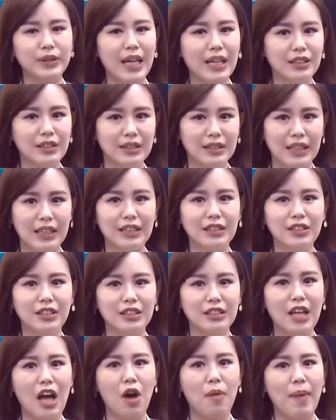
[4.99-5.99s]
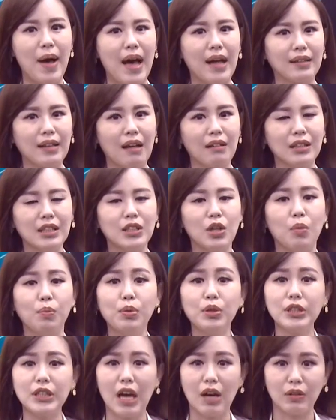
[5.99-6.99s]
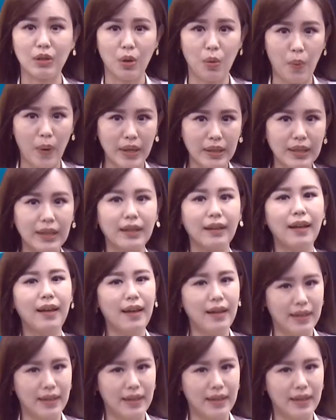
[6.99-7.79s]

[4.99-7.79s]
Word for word: 但是您知道吗？当地有不少的规定，